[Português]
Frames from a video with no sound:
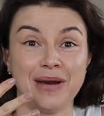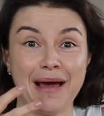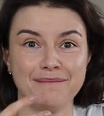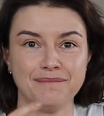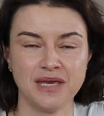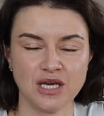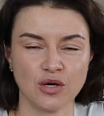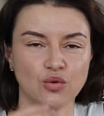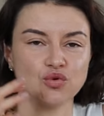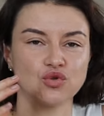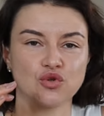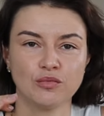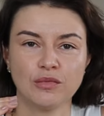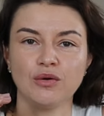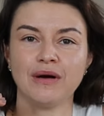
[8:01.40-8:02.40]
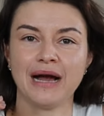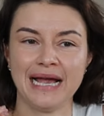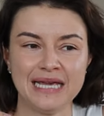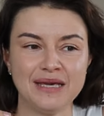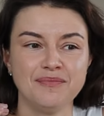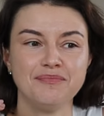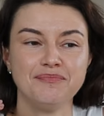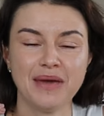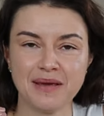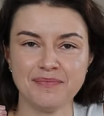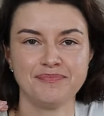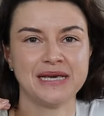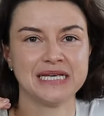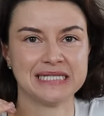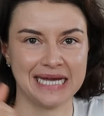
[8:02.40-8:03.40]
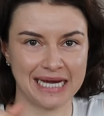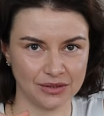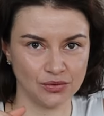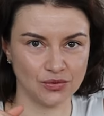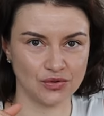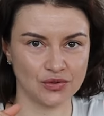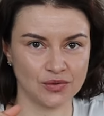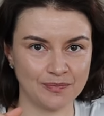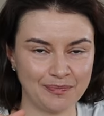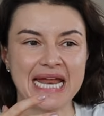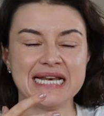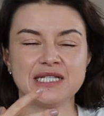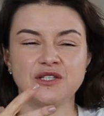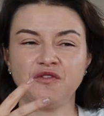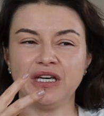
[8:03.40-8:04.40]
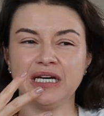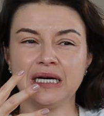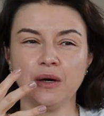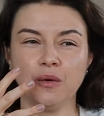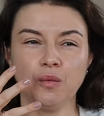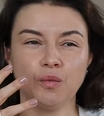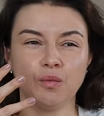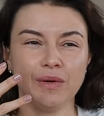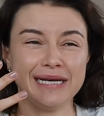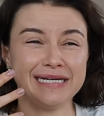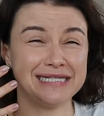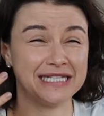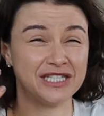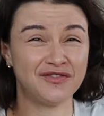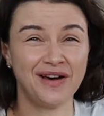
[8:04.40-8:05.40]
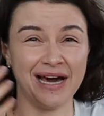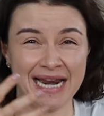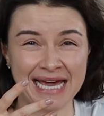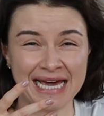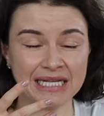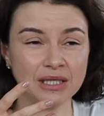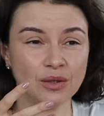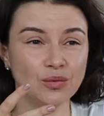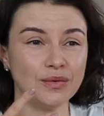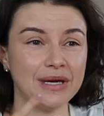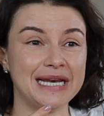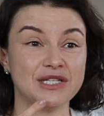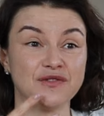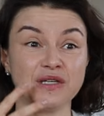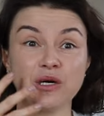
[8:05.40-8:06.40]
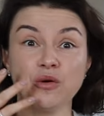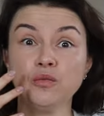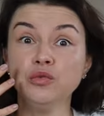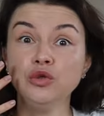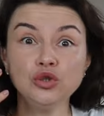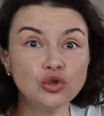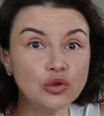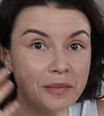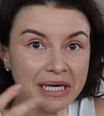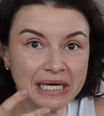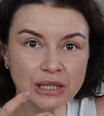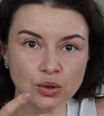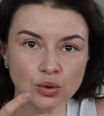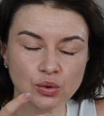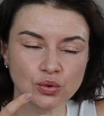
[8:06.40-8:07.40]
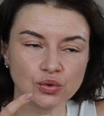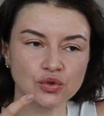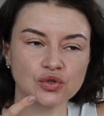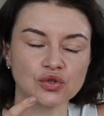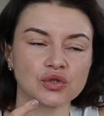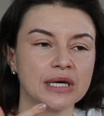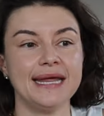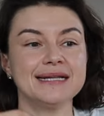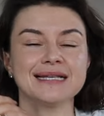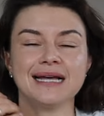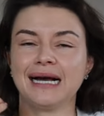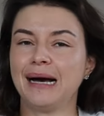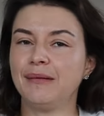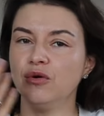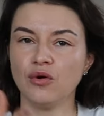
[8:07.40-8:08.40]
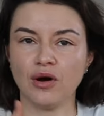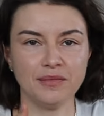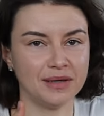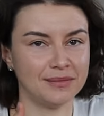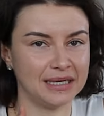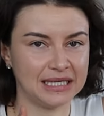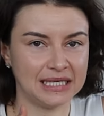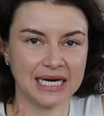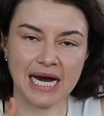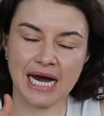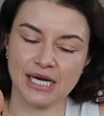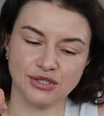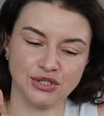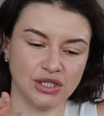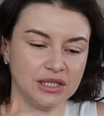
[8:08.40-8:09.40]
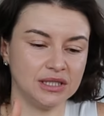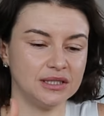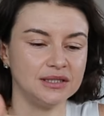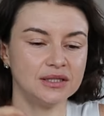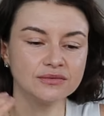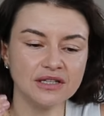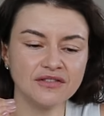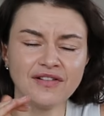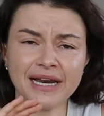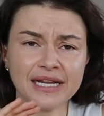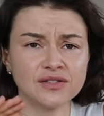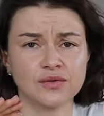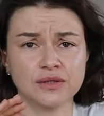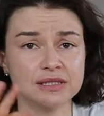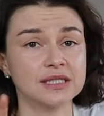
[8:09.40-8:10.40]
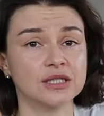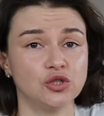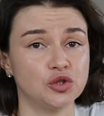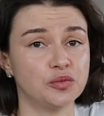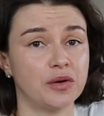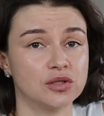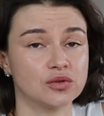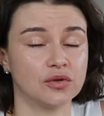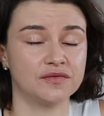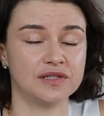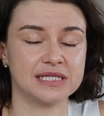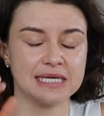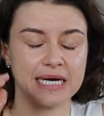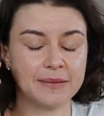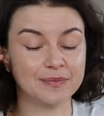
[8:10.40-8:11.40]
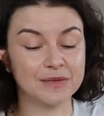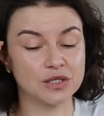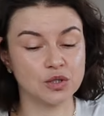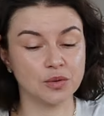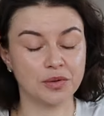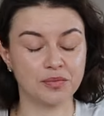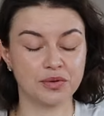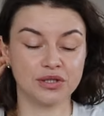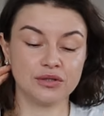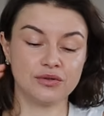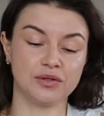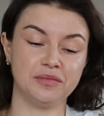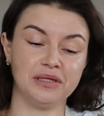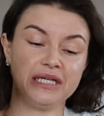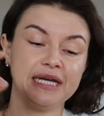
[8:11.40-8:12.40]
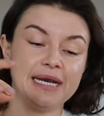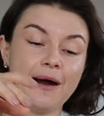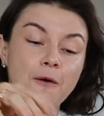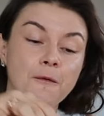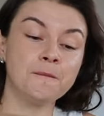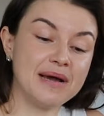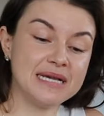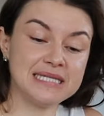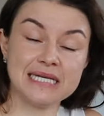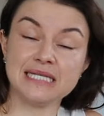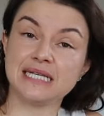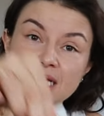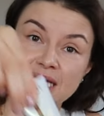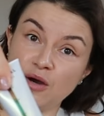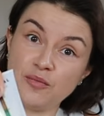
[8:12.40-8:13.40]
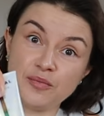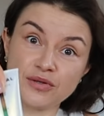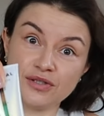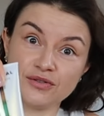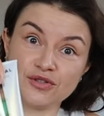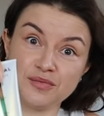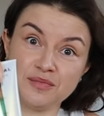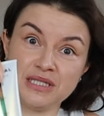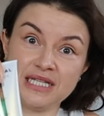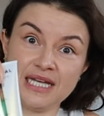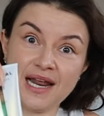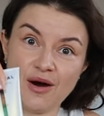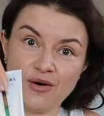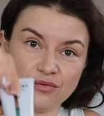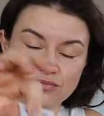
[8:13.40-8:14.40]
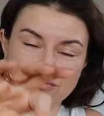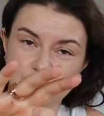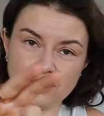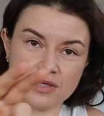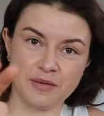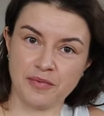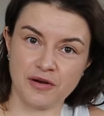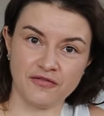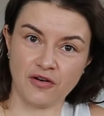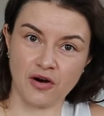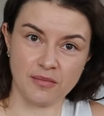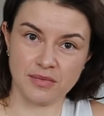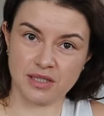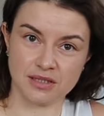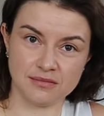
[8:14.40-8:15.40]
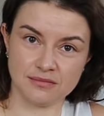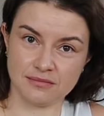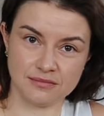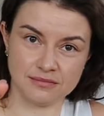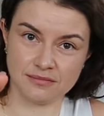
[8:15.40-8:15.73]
para mim, costumam cair bem pesados. Eles ficam, eles esfarelam, eles ficam muito brancos, eles acabam com a minha maquiagem. Então tem várias coisas que a gente pode conversar sobre protetor mineral, mas esse aqui é um protetor mineral que performa